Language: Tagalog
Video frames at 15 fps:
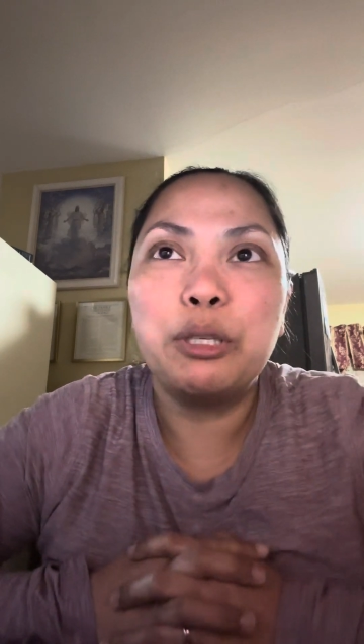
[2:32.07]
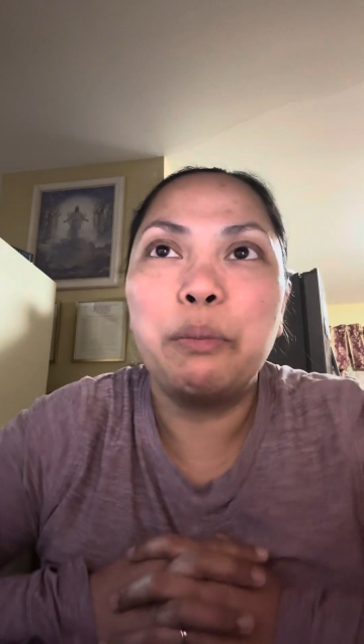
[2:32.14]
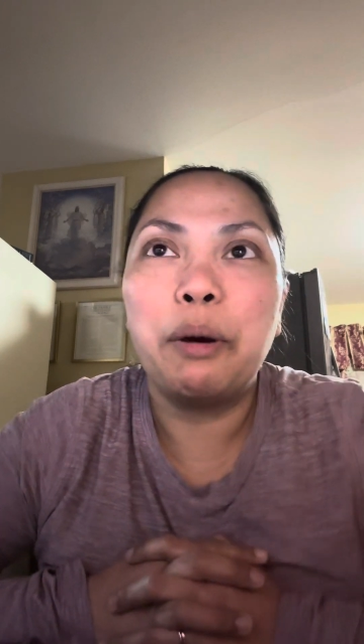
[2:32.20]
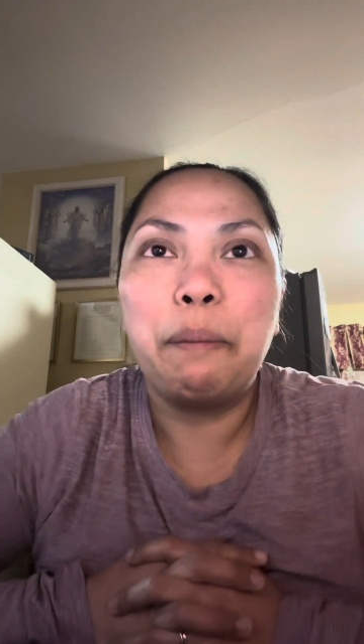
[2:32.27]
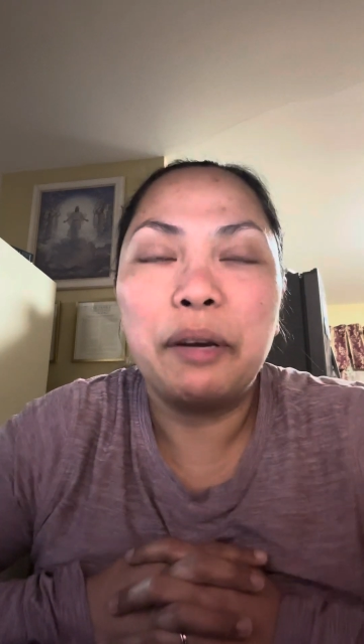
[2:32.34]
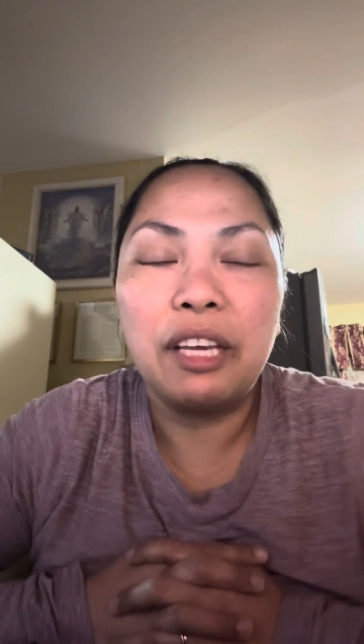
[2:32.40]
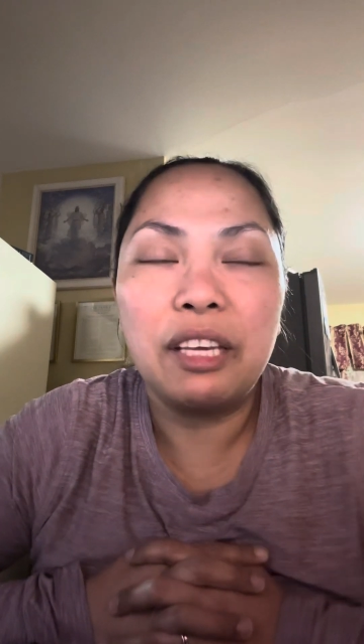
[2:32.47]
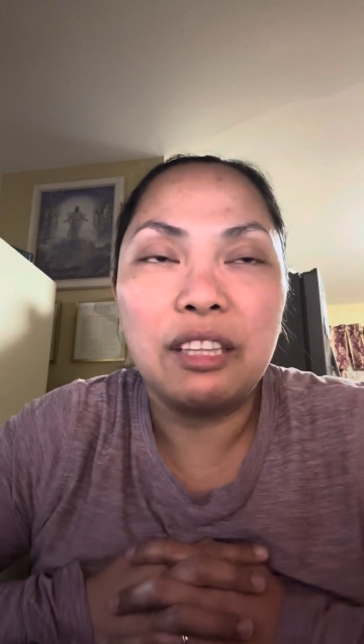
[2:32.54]
sa
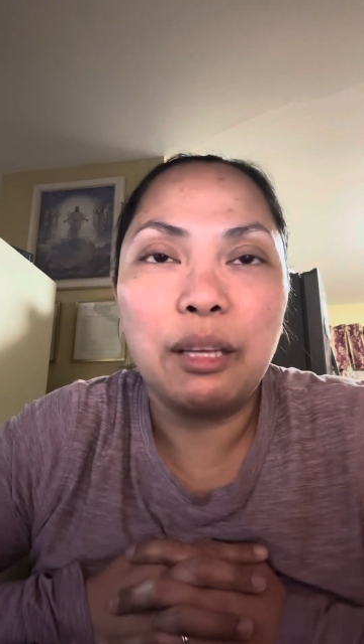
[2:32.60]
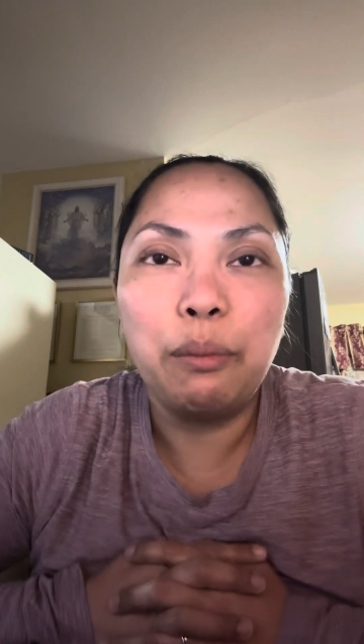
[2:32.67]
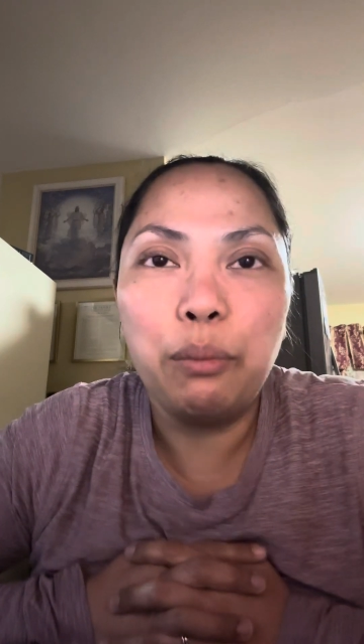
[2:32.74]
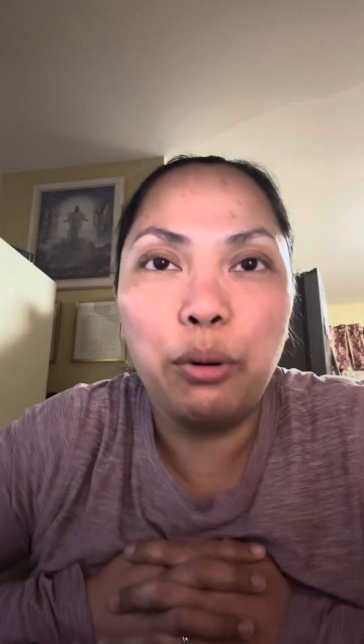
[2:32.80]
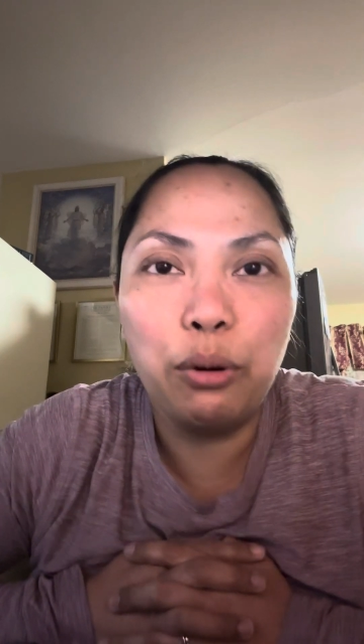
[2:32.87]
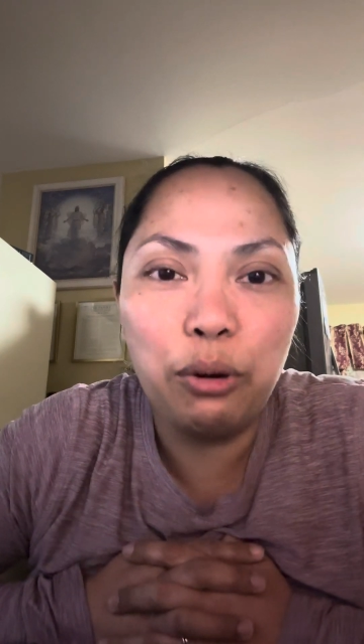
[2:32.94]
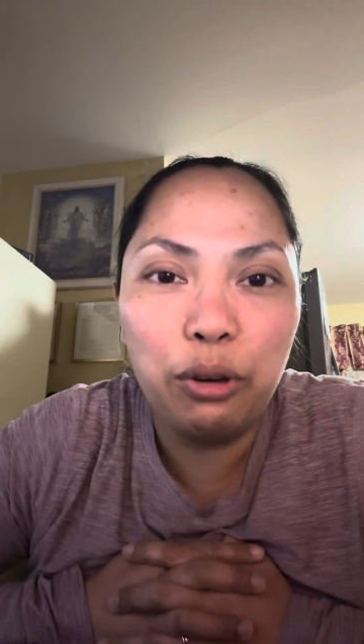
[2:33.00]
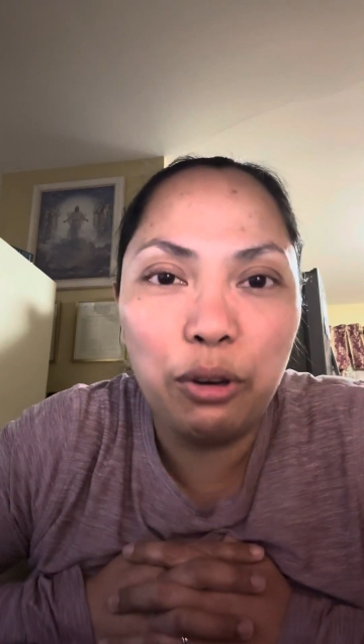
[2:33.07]
mga
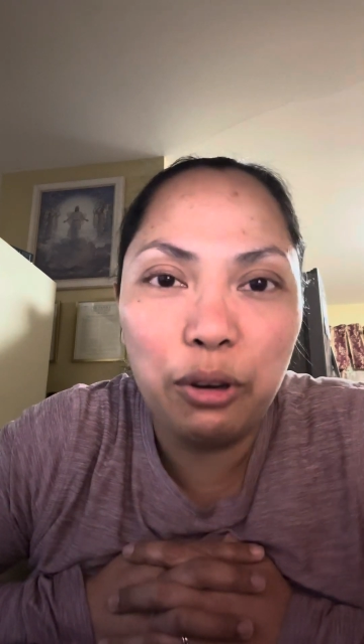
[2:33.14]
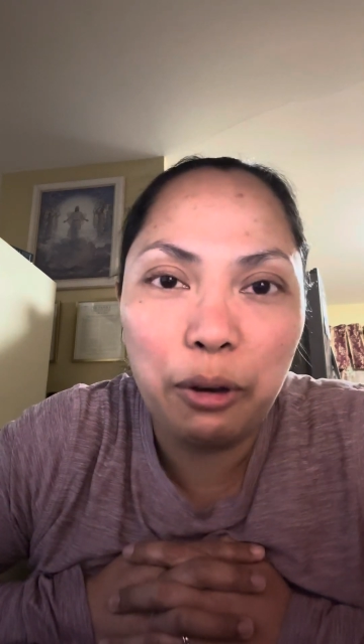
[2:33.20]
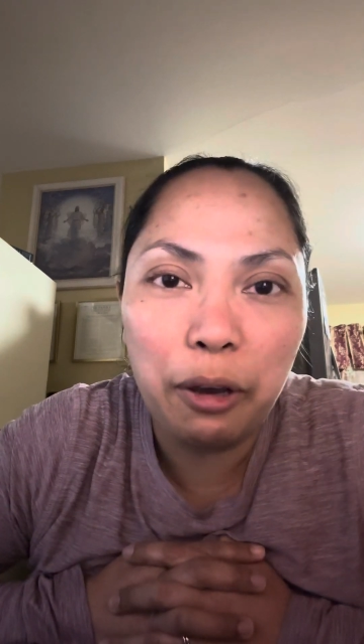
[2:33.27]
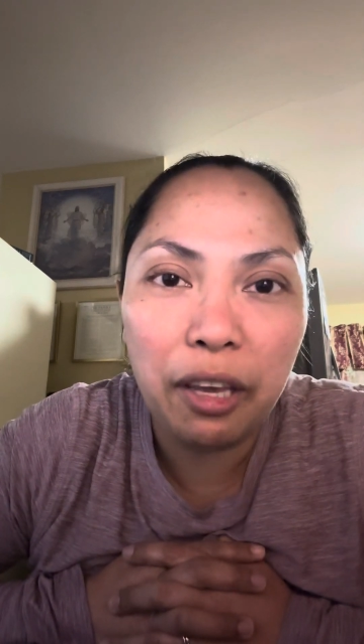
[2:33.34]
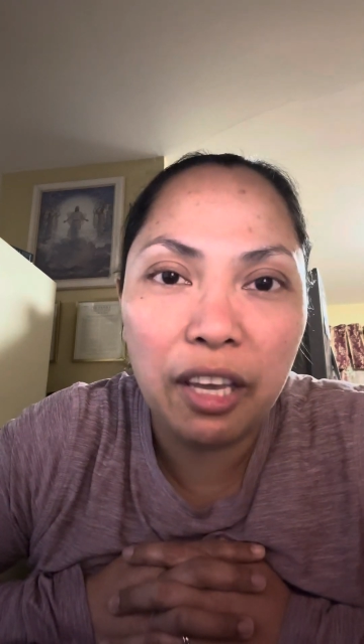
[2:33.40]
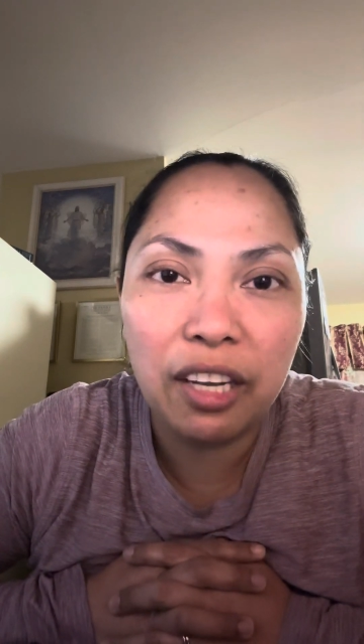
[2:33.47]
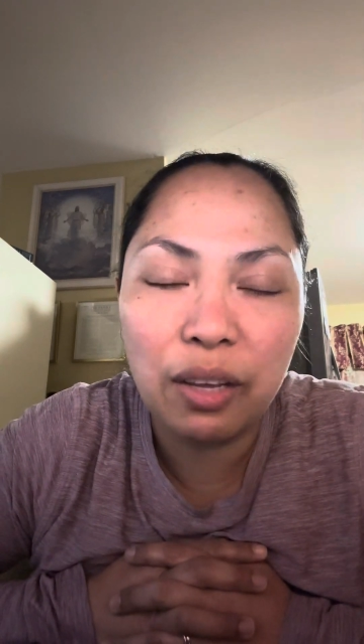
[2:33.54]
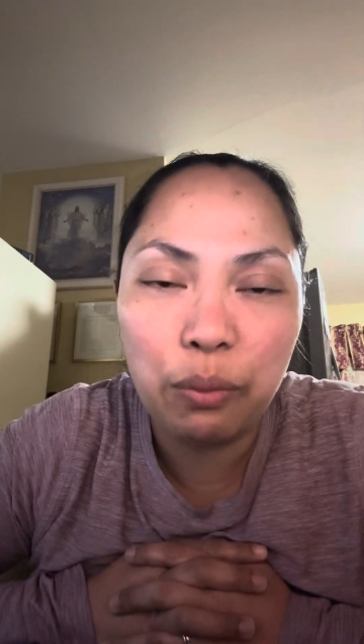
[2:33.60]
panghitabo
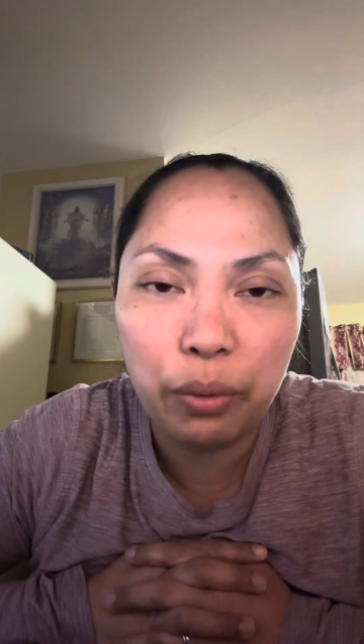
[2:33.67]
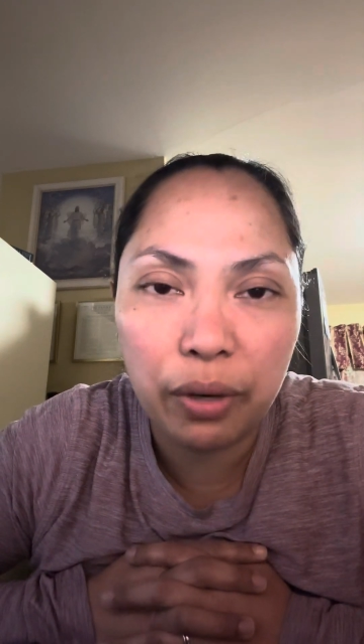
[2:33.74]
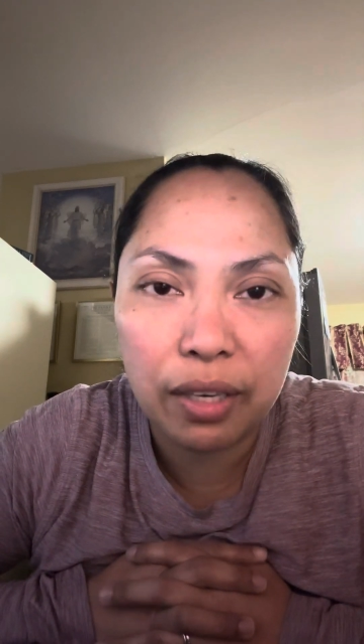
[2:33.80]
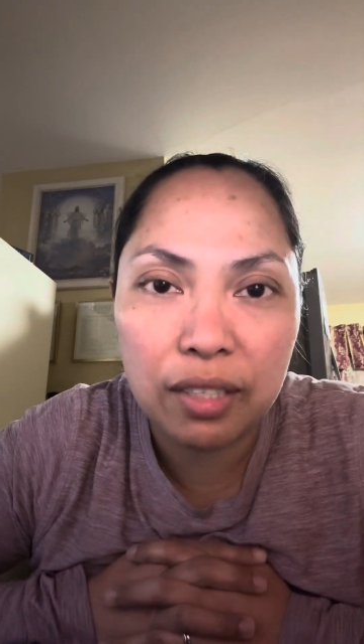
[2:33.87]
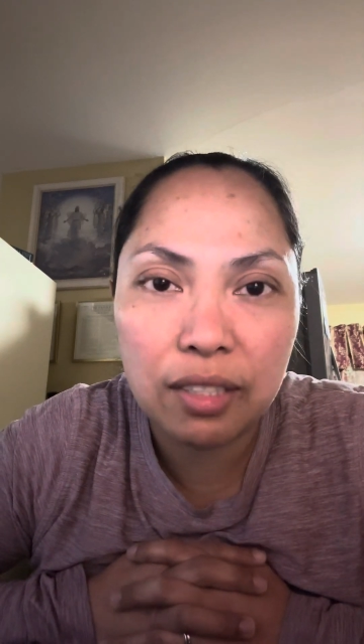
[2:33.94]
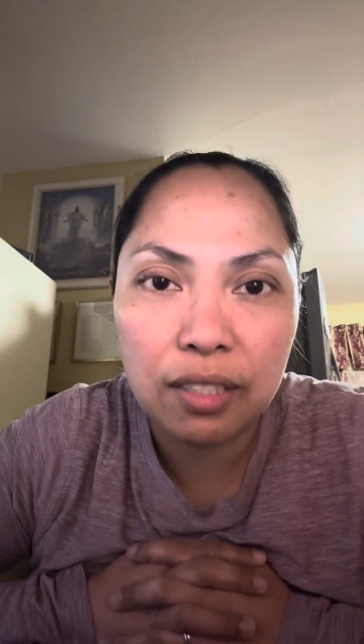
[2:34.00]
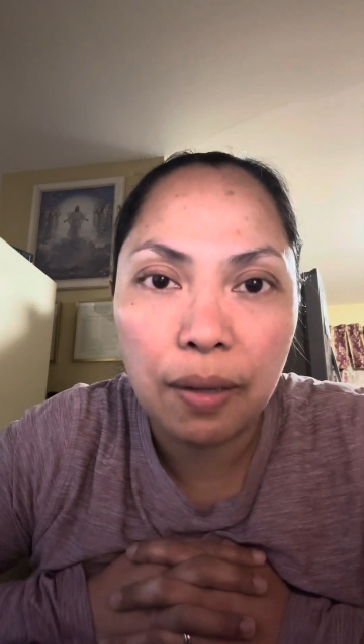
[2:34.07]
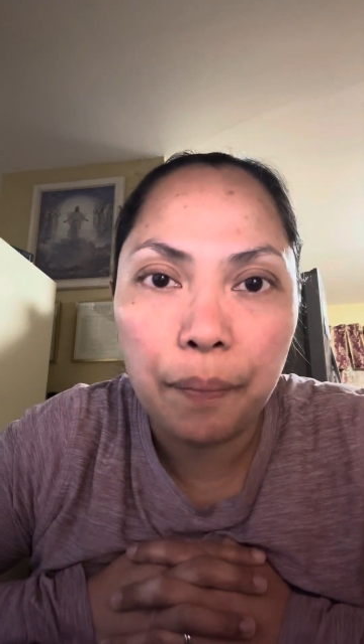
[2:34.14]

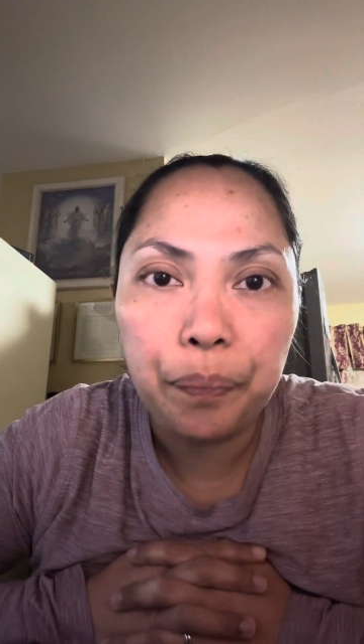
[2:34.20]
anyways